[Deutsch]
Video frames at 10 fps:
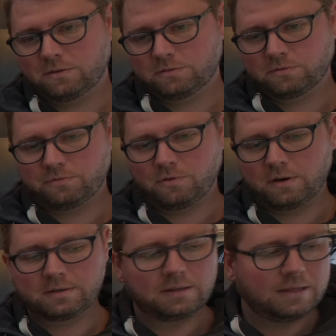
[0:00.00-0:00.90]
und so
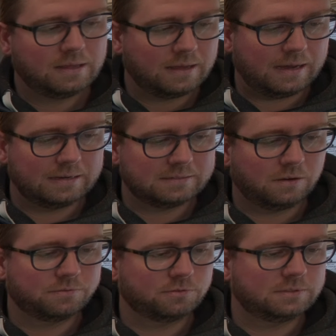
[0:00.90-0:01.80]
fort. Alles
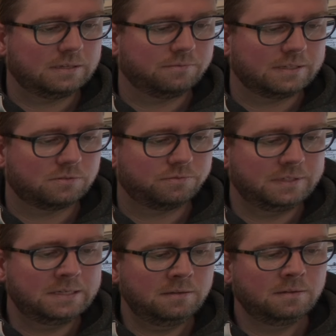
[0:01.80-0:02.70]
aufzuzählen wäre zu
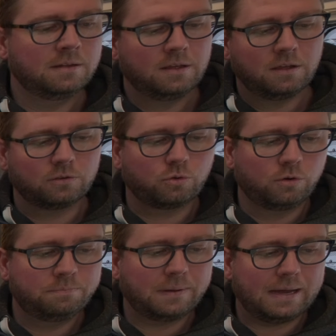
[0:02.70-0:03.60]
viel.
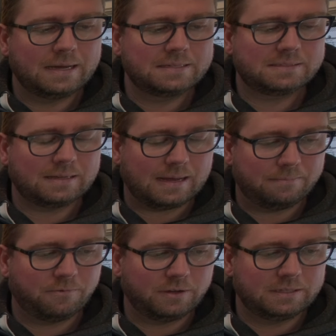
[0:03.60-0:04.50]
Grundpreis
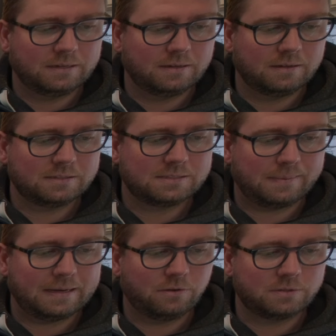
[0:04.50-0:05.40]
haben wir hier
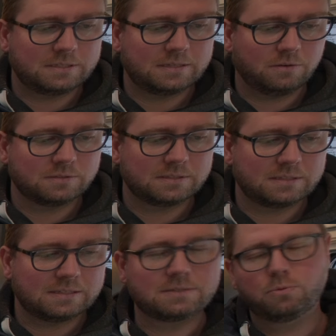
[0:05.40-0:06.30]

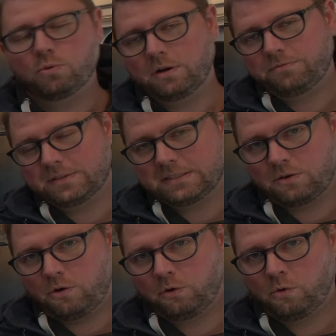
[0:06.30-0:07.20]

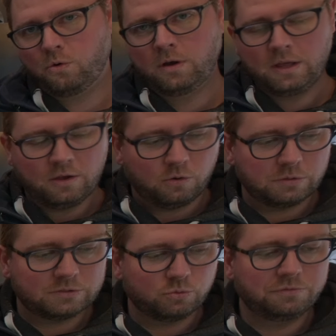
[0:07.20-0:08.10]
92.240 Euro
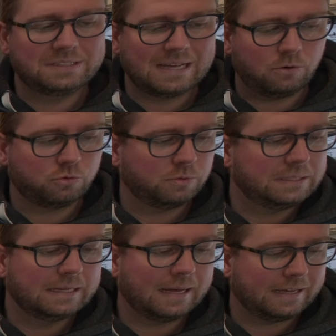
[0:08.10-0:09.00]
und so wie das Auto
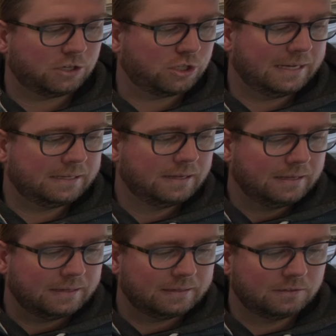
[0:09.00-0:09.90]
hier nachher steht,
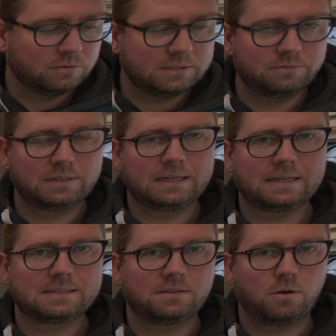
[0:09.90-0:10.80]
inklusive den ganzen